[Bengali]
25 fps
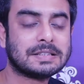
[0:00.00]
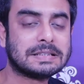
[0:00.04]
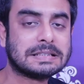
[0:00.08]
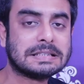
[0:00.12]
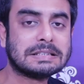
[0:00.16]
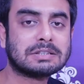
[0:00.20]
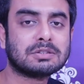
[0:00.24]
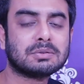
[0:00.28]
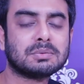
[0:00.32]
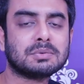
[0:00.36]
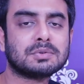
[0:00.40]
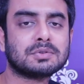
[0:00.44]

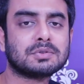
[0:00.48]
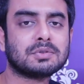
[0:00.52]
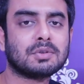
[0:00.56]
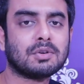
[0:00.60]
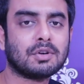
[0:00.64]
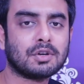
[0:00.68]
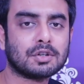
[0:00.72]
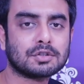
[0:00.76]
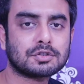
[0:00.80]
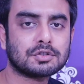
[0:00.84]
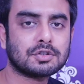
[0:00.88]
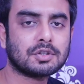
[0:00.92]
যে সমস্ত
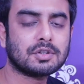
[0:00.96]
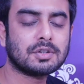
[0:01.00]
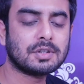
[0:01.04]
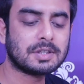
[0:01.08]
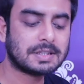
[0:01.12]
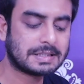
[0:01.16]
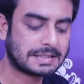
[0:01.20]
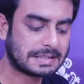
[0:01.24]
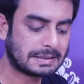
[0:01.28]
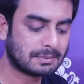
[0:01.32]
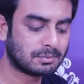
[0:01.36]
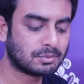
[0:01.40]
অচল
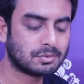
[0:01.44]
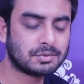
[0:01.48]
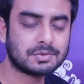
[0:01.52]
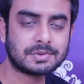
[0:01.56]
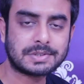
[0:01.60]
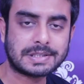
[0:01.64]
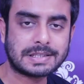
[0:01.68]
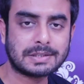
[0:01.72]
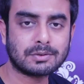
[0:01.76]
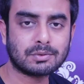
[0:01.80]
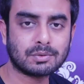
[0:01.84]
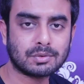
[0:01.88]
ডেমু
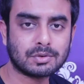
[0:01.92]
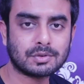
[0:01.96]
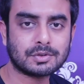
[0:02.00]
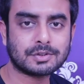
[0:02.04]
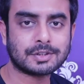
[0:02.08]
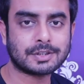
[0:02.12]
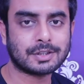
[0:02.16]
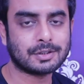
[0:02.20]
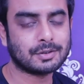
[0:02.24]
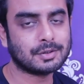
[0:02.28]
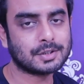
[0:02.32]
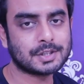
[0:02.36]
ট্রেনগুলো
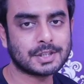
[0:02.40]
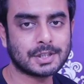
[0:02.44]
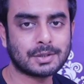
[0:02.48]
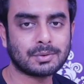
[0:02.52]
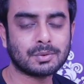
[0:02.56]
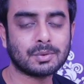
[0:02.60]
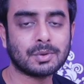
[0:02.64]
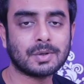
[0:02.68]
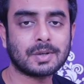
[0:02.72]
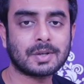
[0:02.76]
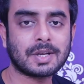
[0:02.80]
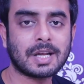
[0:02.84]
ছিল
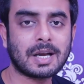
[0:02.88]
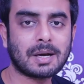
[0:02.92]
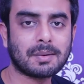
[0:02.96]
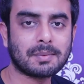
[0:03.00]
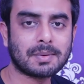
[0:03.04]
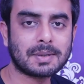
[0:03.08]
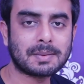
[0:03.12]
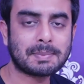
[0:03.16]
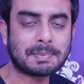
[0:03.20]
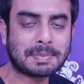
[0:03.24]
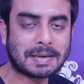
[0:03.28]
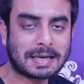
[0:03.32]
সেগুলোকে
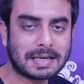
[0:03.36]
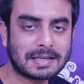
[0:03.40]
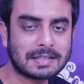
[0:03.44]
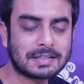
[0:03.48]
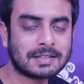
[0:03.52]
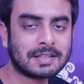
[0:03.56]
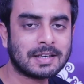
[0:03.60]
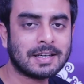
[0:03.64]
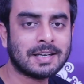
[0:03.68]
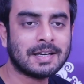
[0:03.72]
আবার প্রাণ